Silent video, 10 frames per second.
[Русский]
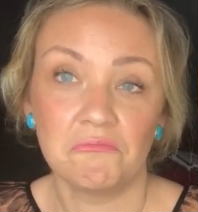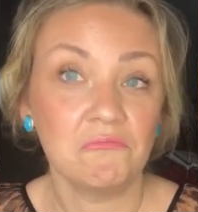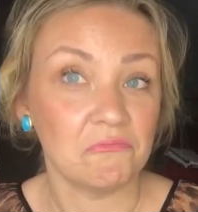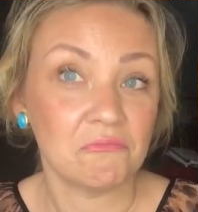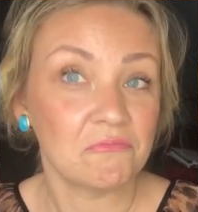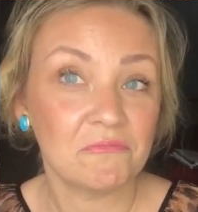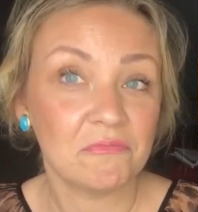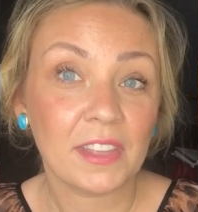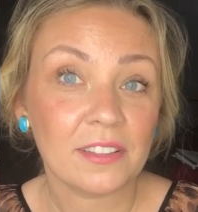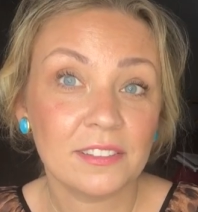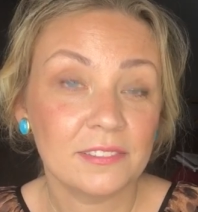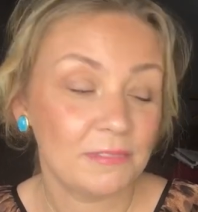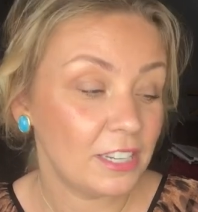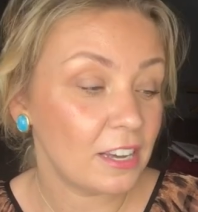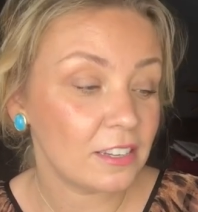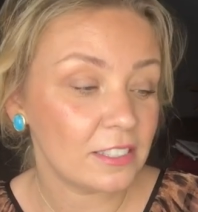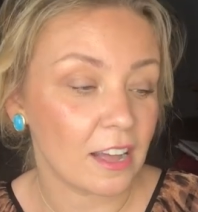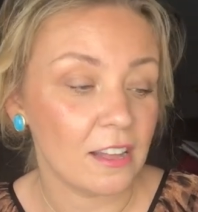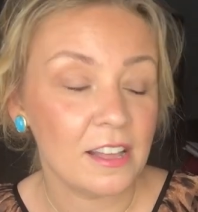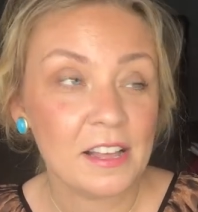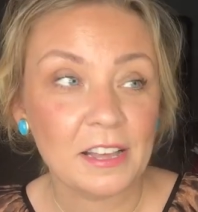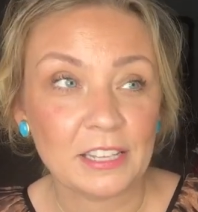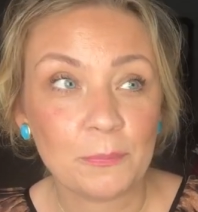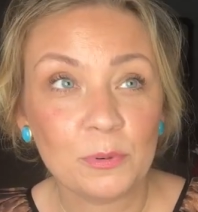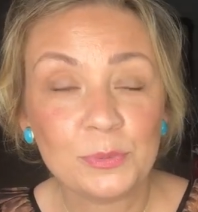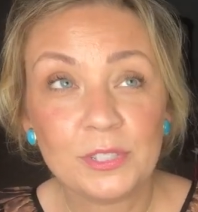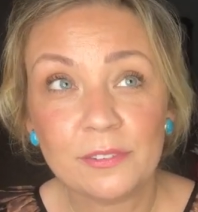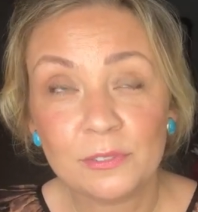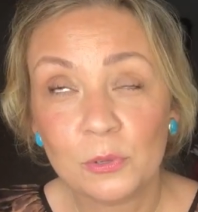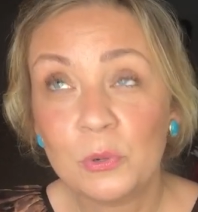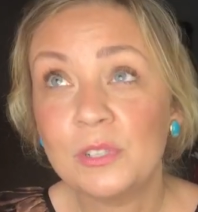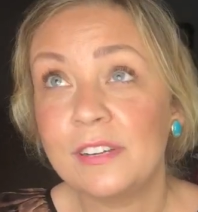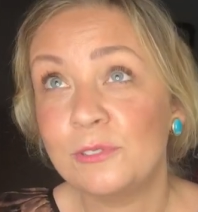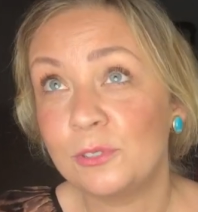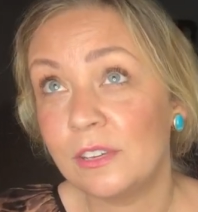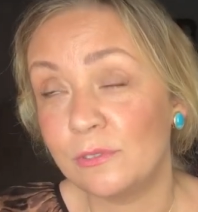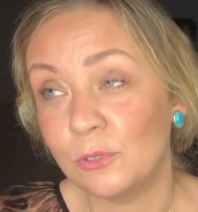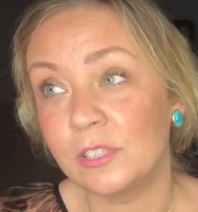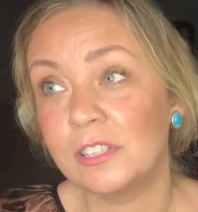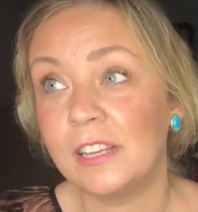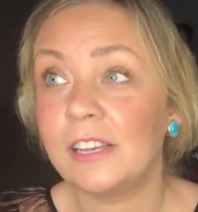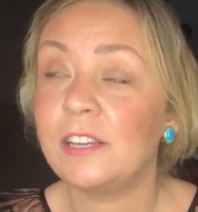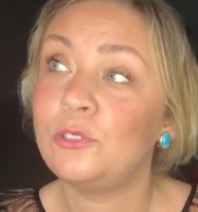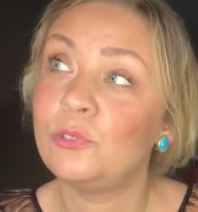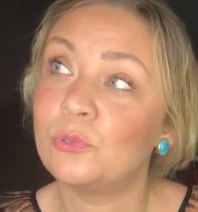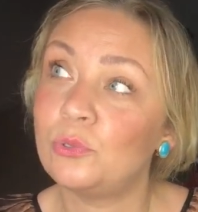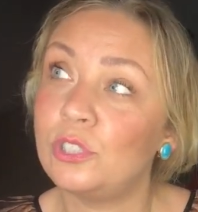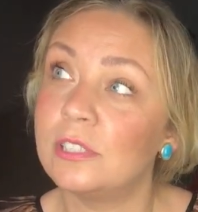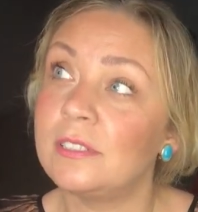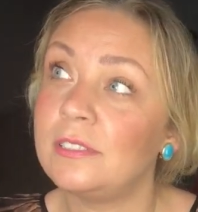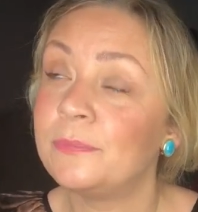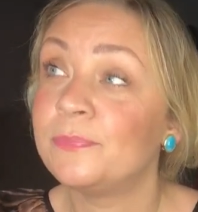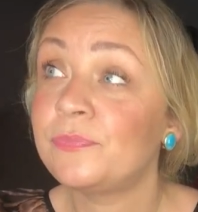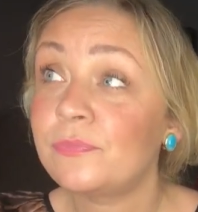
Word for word: м-м, нет, никогда. Я помню давно-давно-давно, когда я еще училась